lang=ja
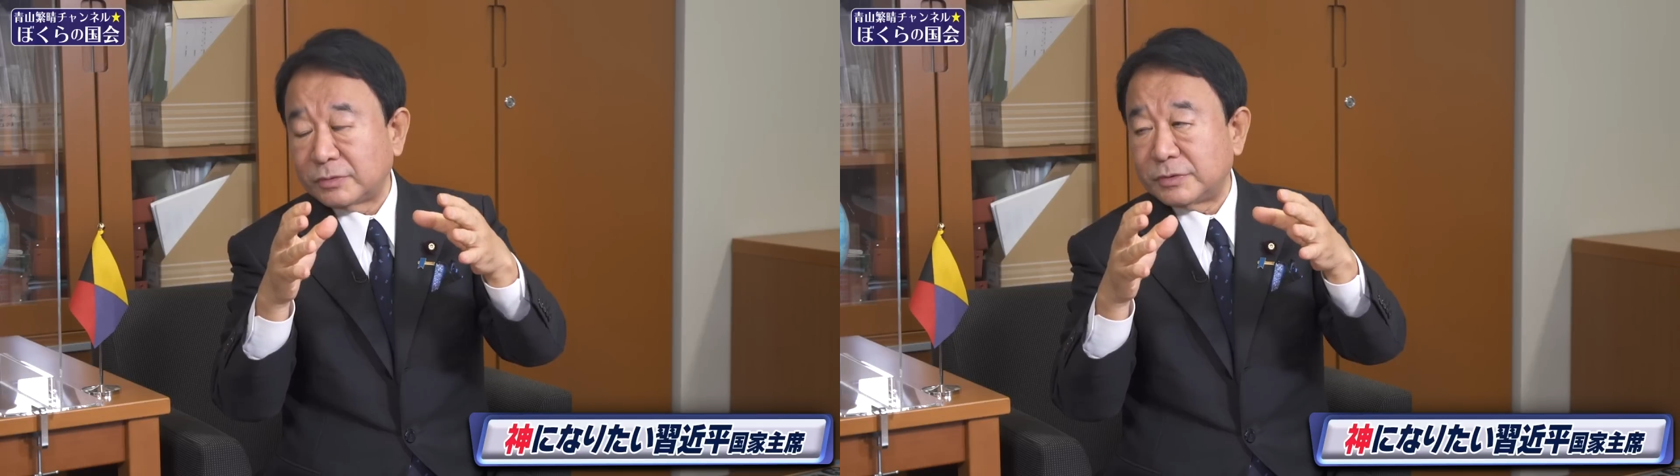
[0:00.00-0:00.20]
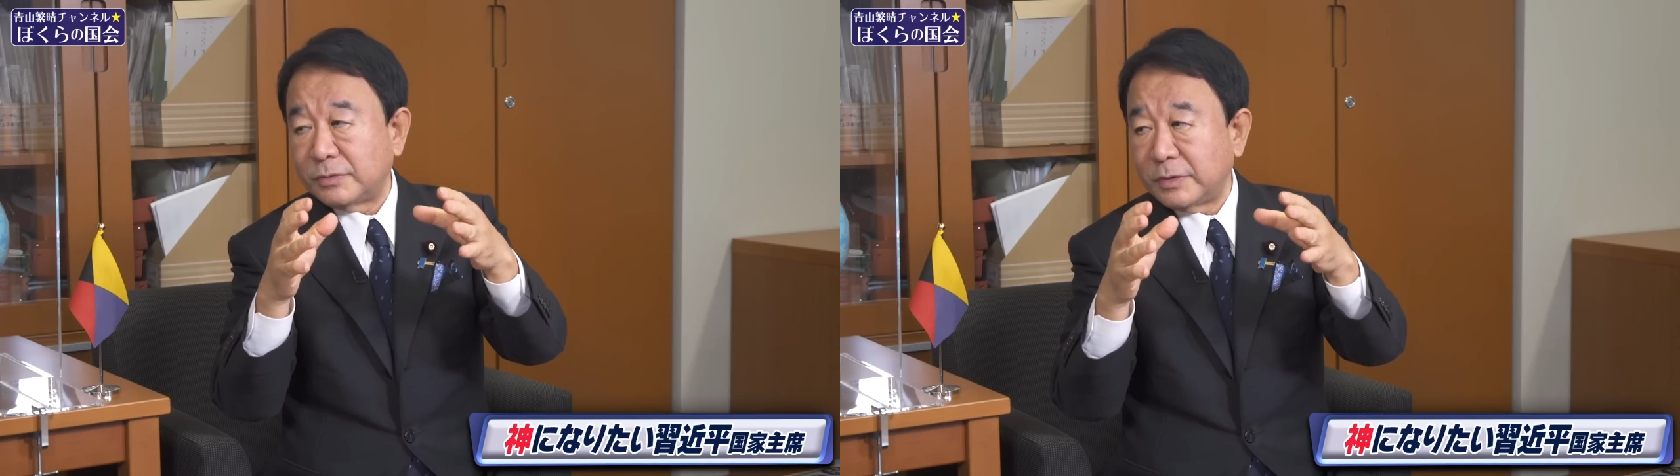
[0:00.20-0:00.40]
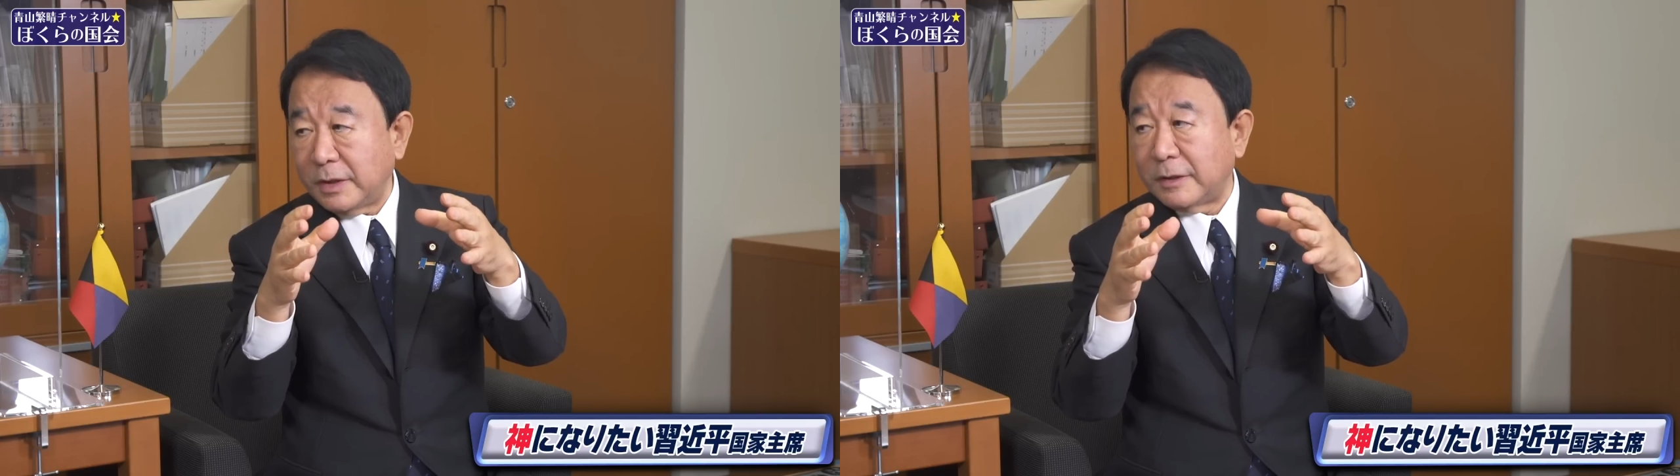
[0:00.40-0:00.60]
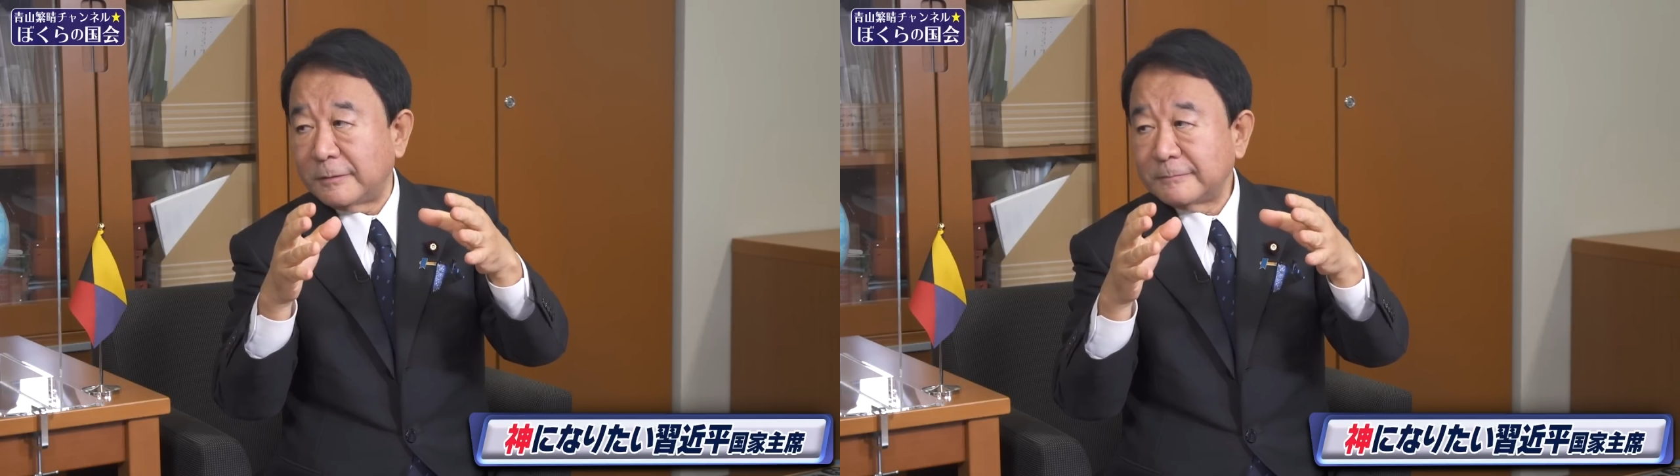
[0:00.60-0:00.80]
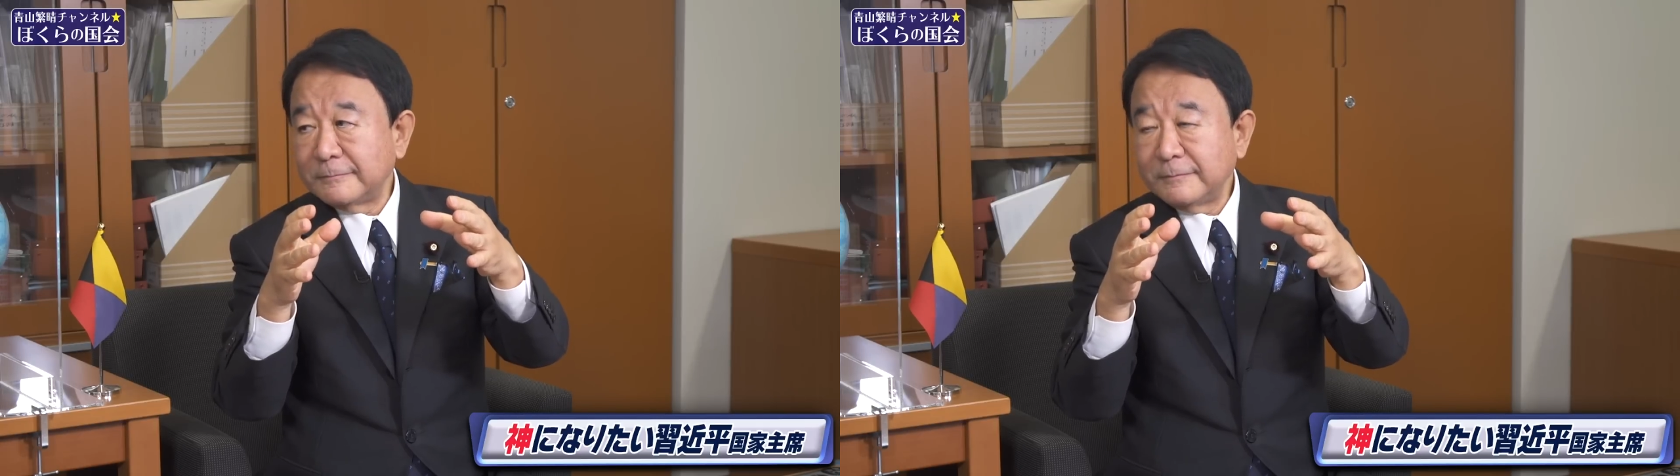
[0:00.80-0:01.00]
特徴で、